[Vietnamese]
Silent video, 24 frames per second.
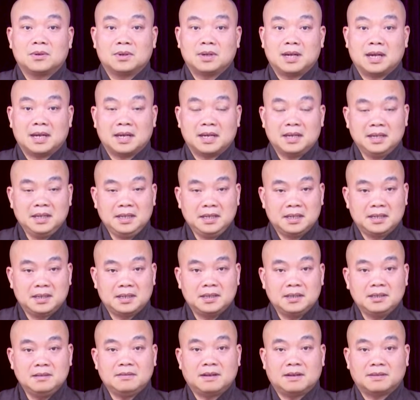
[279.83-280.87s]
đang y
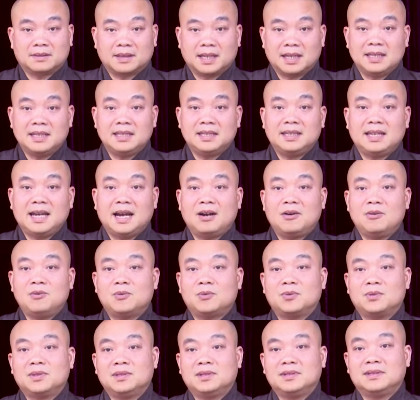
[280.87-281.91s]
cứ vào thánh giáo
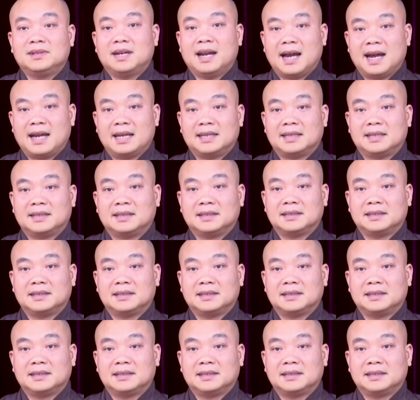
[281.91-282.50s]
của Như Lai.